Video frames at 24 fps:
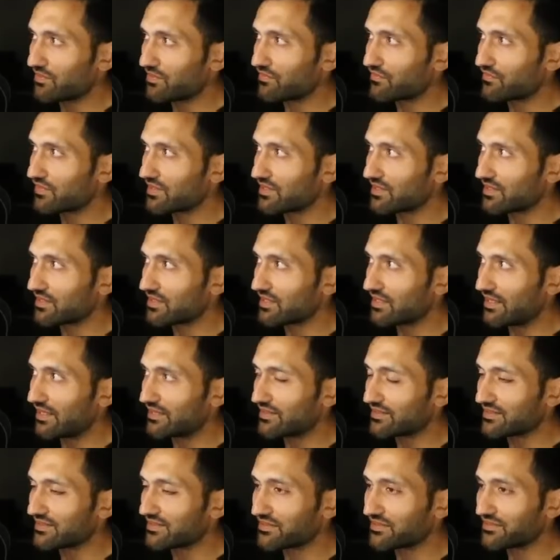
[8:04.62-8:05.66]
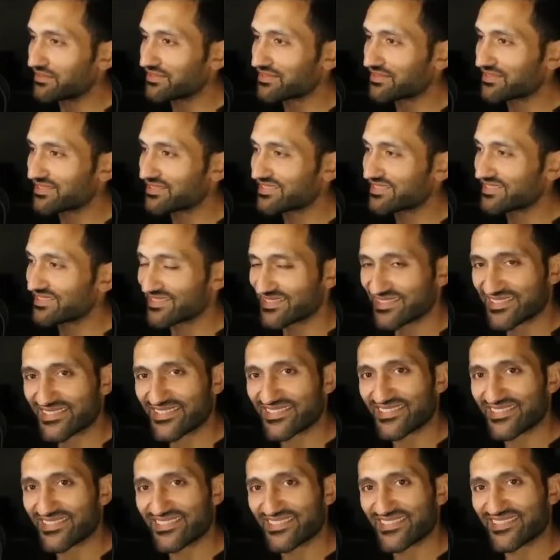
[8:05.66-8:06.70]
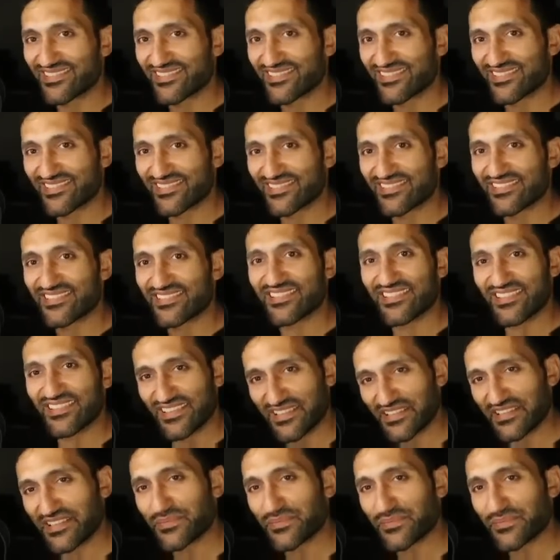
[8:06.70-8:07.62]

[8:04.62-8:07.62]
viele kleine Dinge, Leute. In